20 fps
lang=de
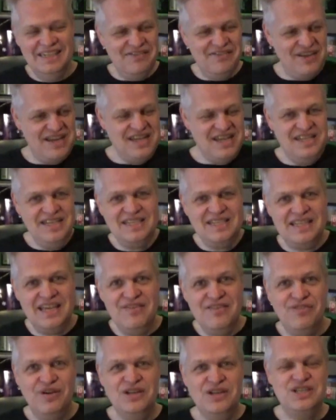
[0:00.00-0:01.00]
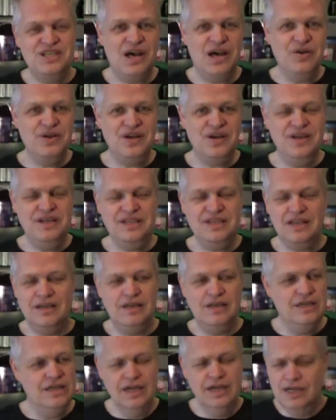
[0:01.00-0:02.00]
Wenn ihr die sehen wollt, schaut euch
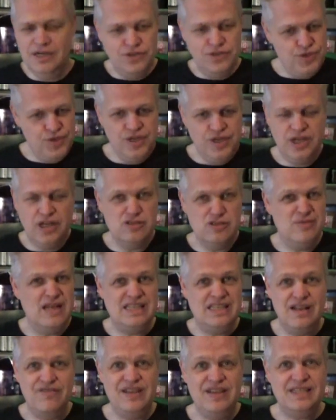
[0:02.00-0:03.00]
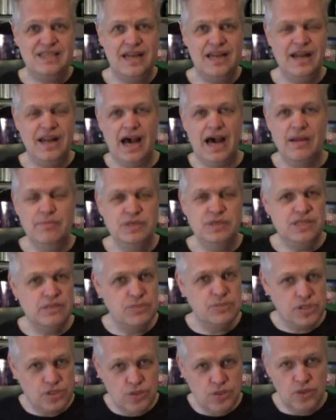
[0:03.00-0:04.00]
äh, irgendein Türchen aus dem letzten Adventskalender an. Müsst ihr ein
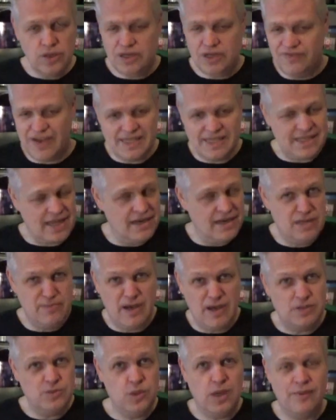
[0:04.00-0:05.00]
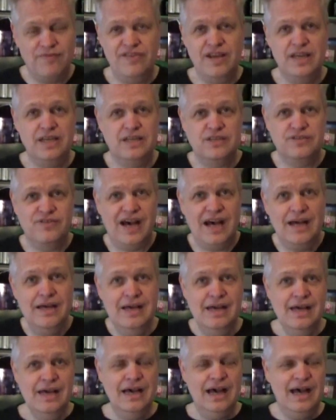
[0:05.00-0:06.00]
bisschen gucken. Ich weiß gar nicht mal aus dem Kopf, welche das war.
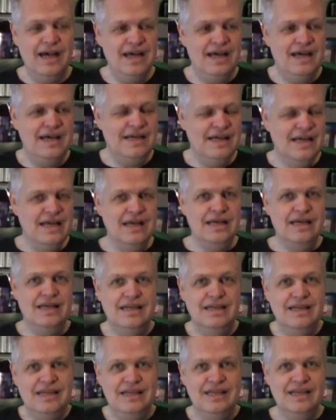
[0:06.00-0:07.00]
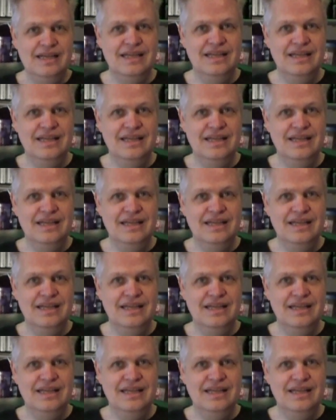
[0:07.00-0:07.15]
Äh, oder gleich die Folge.